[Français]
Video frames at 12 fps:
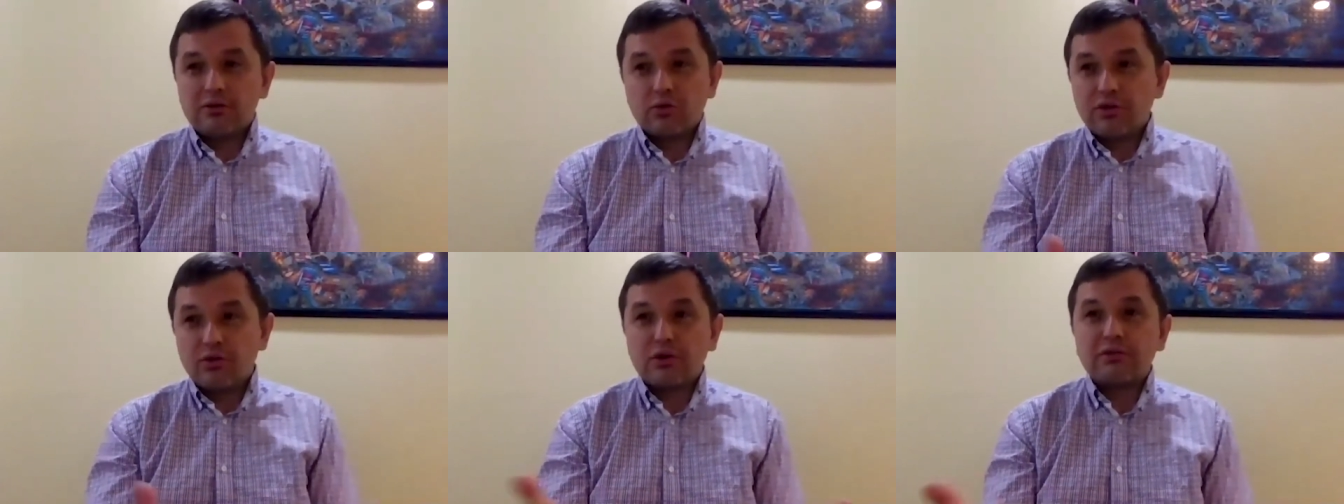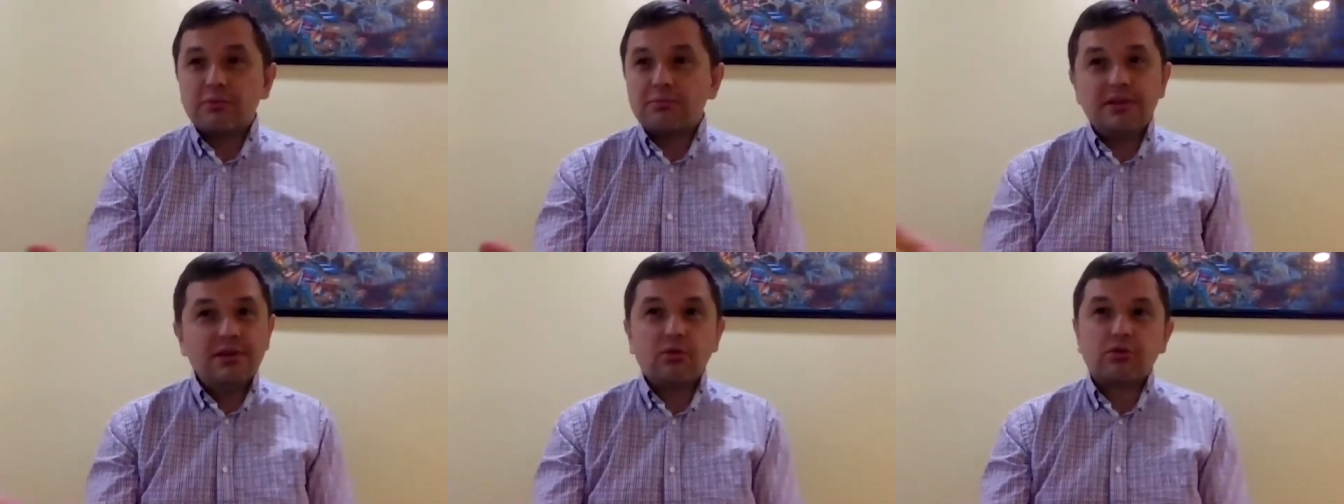donc ils sont arrivés à
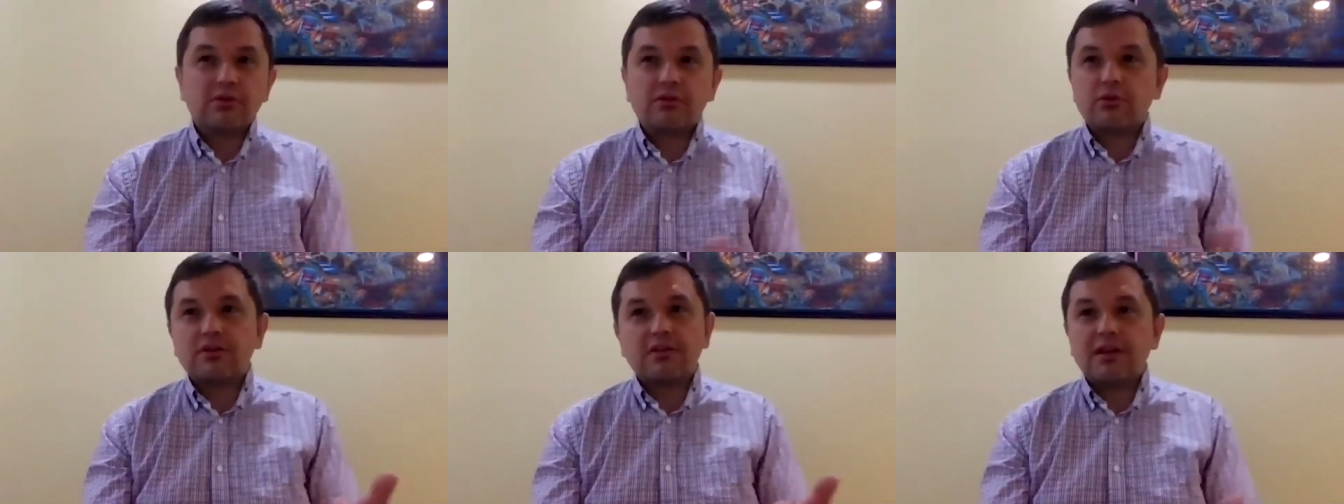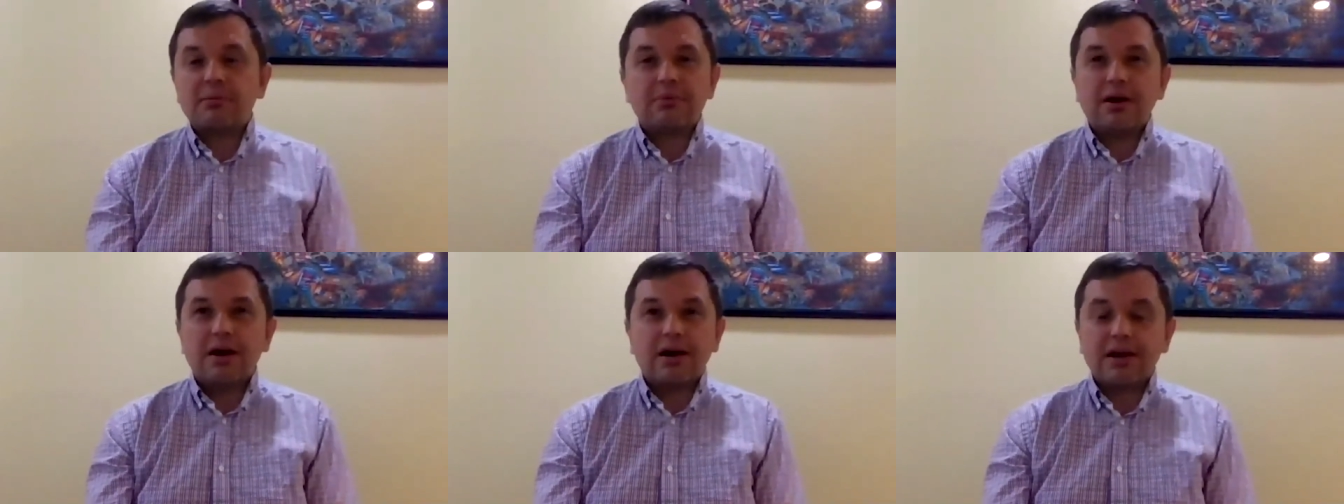midi, on est sorti de
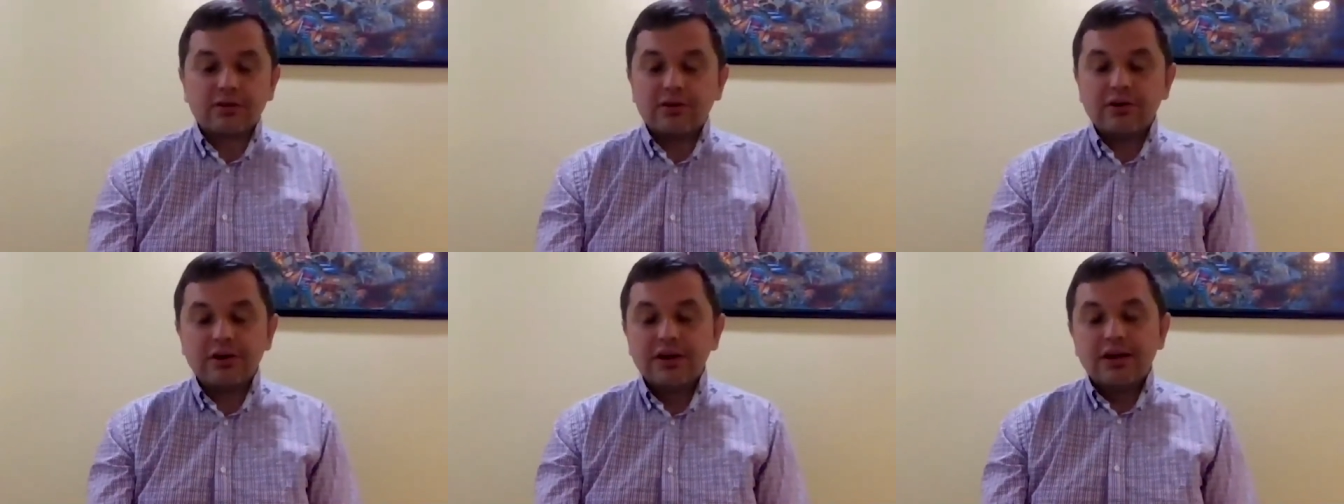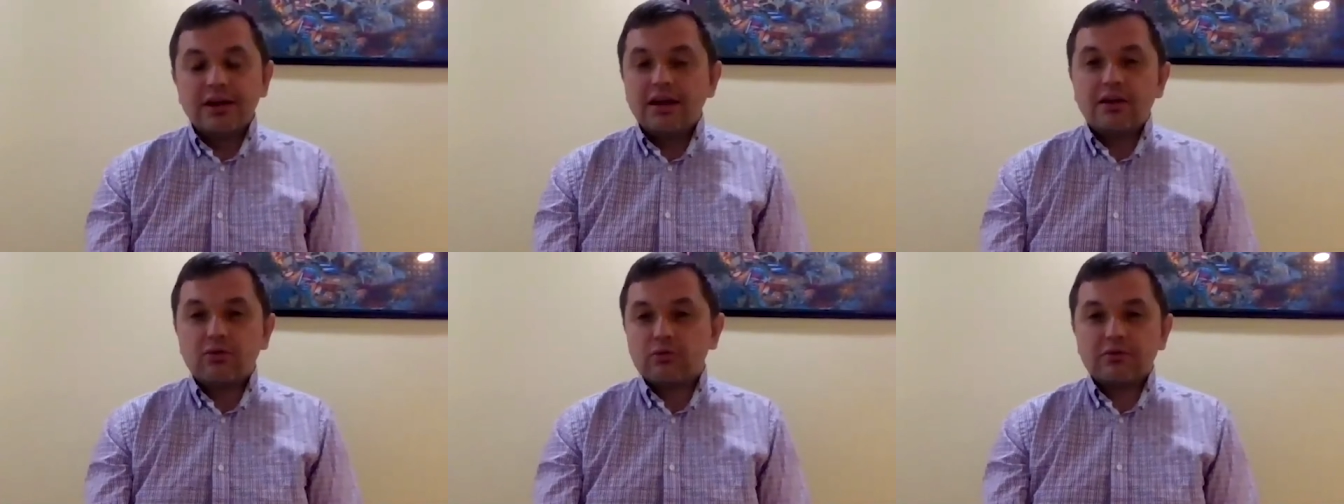table à 4 heures.
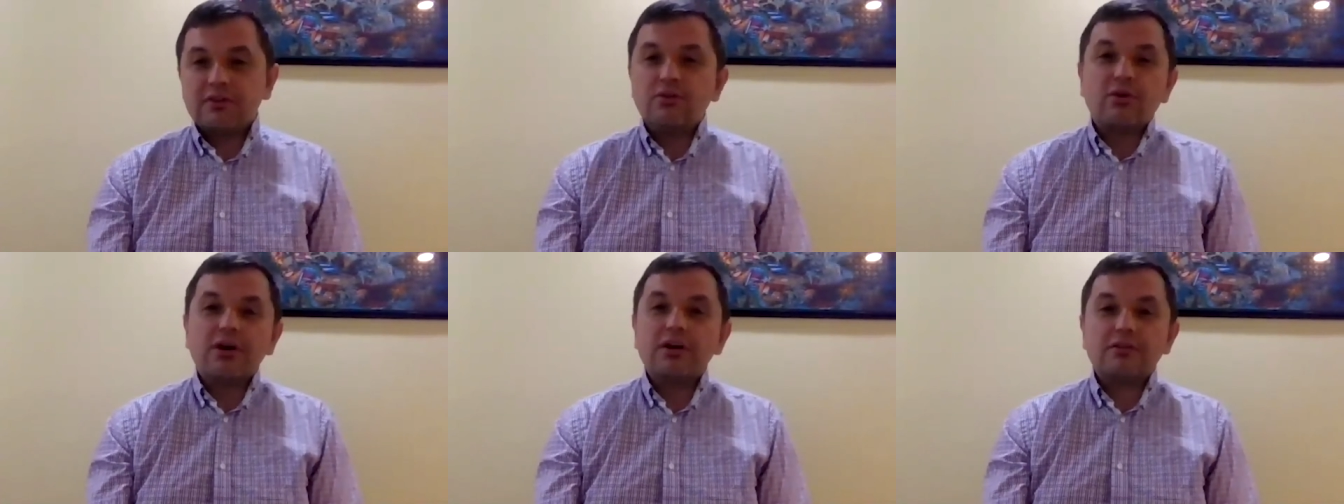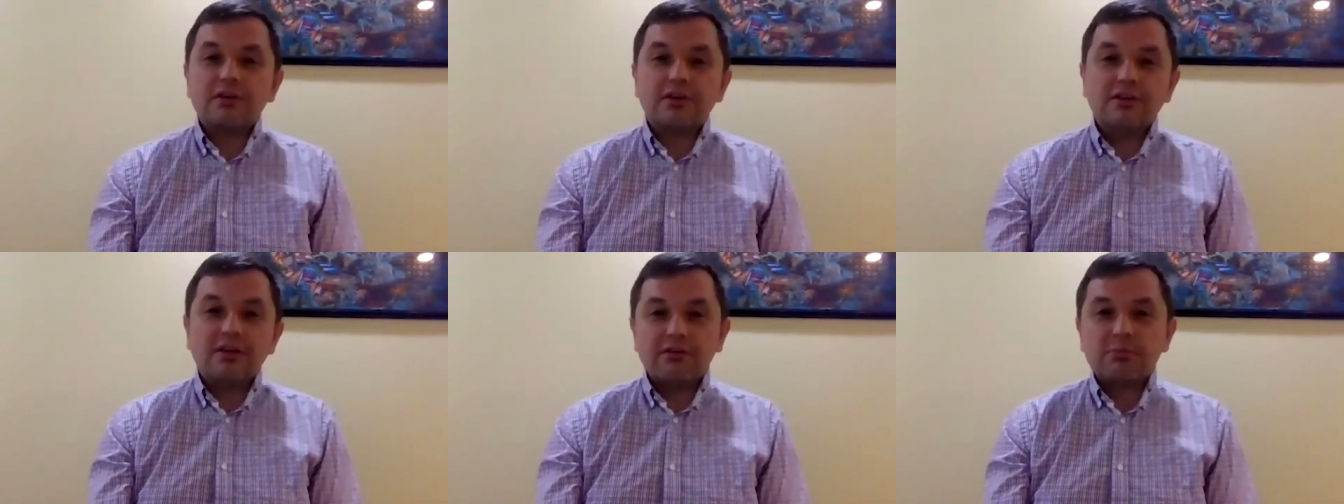Et ce qu'on ignorait, c'est
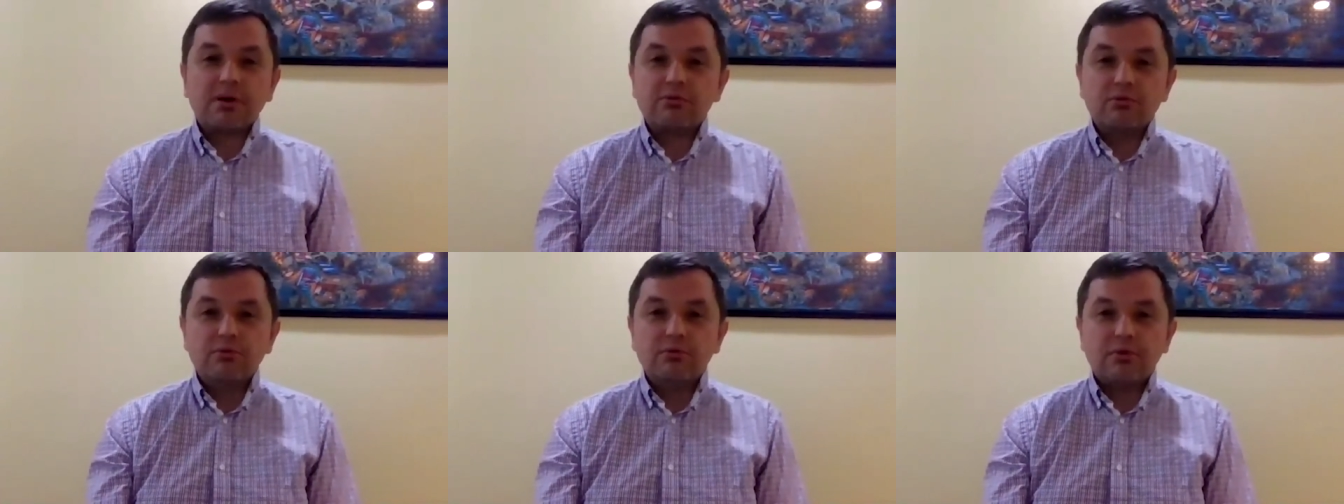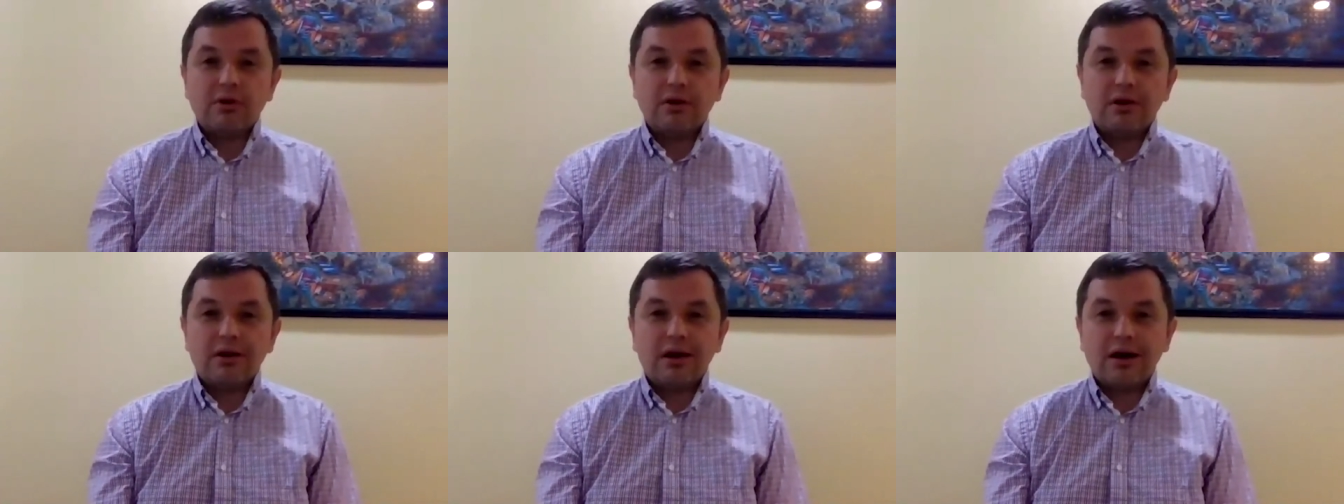qu'ils avaient prévu
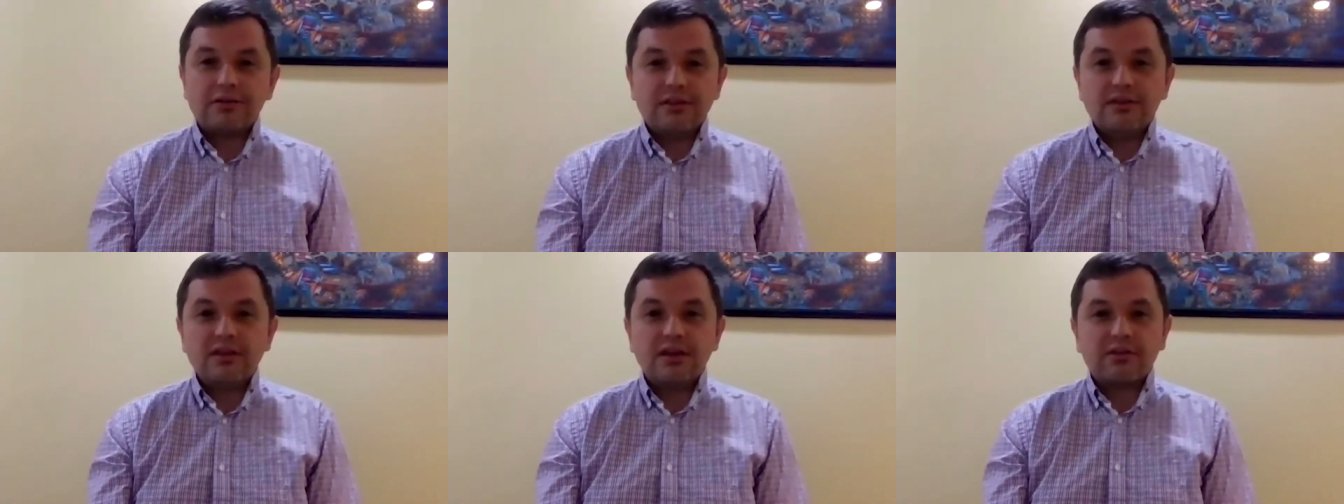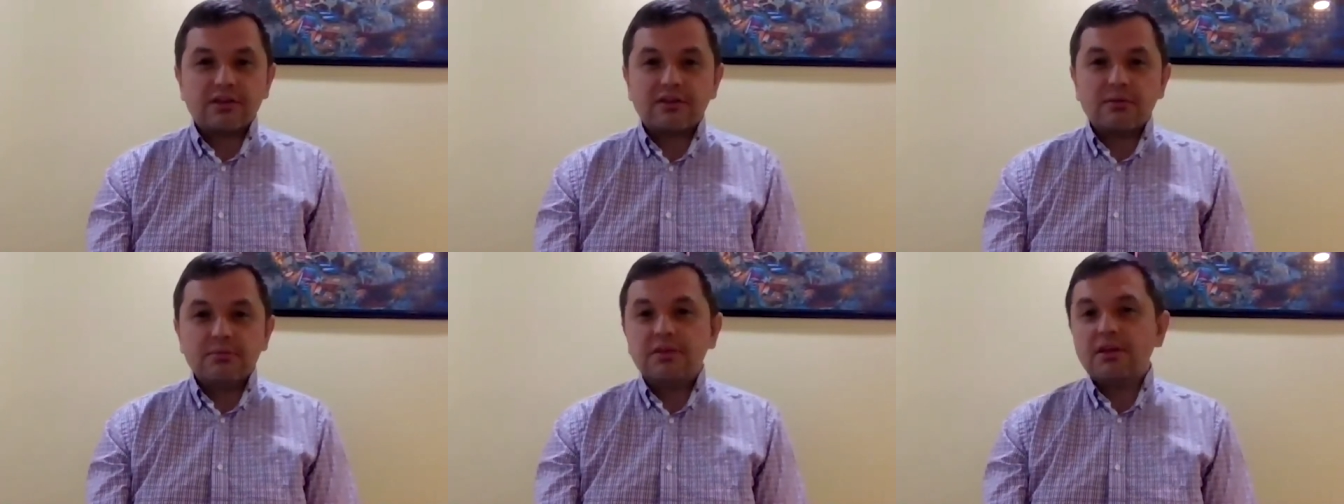euh, un dîner avec des
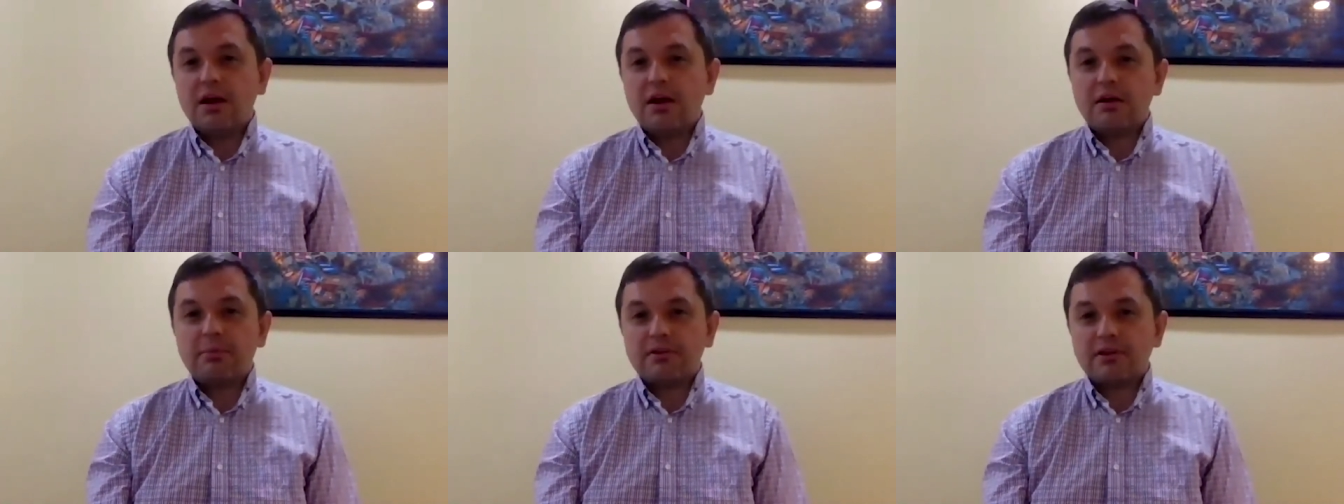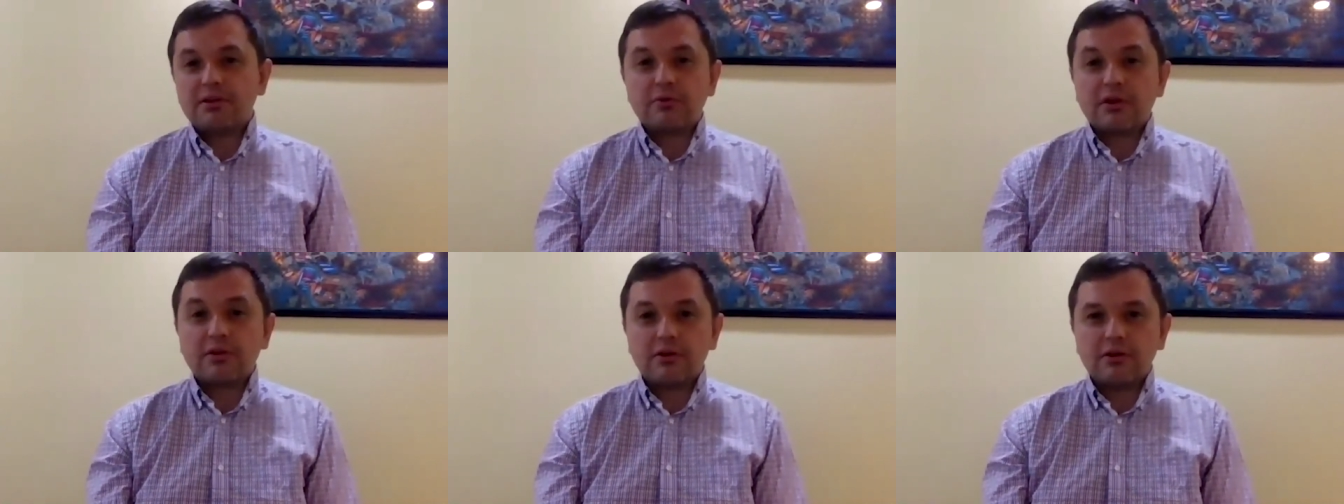amis à partir de
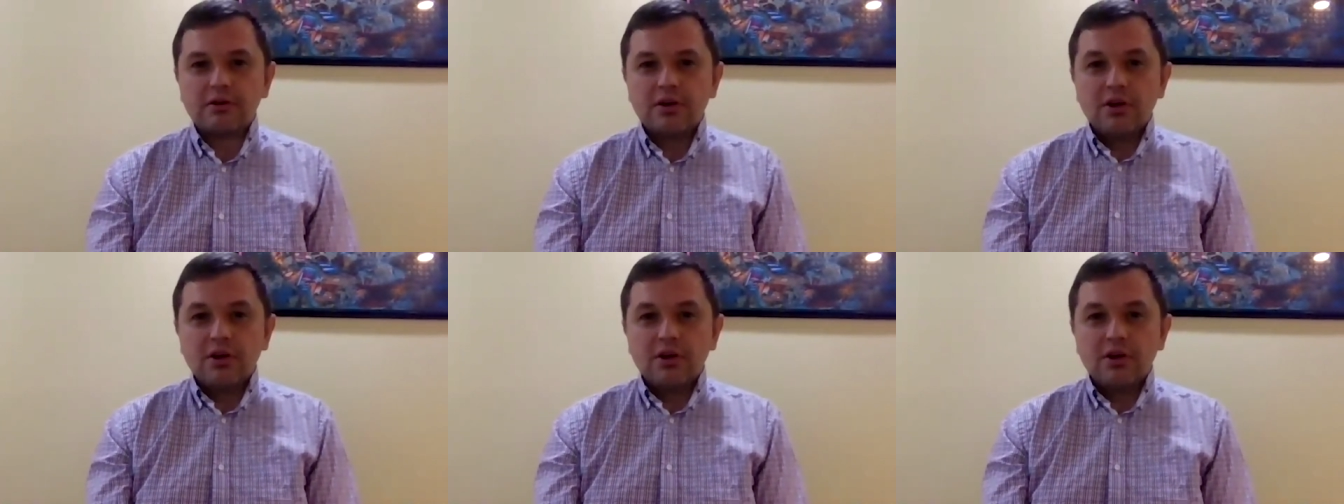5 heures.